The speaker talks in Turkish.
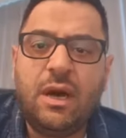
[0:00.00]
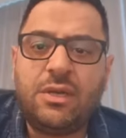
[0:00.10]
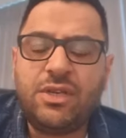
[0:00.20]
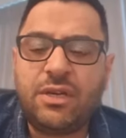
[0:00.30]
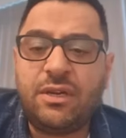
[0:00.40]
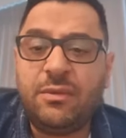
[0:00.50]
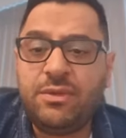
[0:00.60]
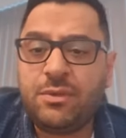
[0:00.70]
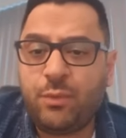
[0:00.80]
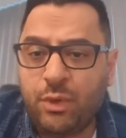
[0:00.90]
Ancak rahim
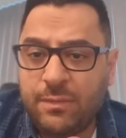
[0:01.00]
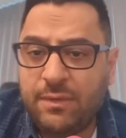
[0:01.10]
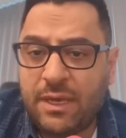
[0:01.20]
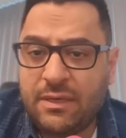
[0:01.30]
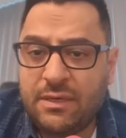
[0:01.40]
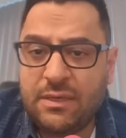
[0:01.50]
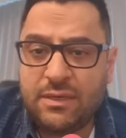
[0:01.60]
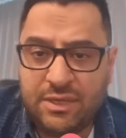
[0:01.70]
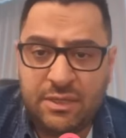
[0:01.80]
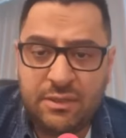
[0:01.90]
içi
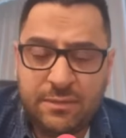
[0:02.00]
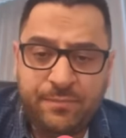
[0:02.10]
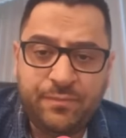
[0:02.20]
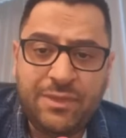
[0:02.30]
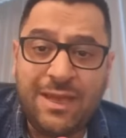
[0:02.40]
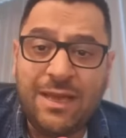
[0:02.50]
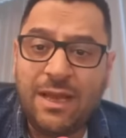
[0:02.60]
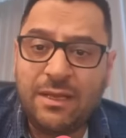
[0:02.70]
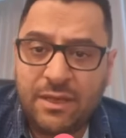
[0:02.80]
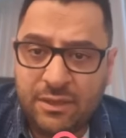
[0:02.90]
poliplerin
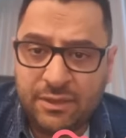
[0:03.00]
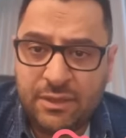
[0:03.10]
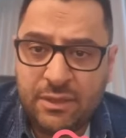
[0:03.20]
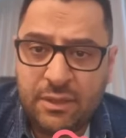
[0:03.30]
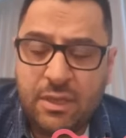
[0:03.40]
genel kanı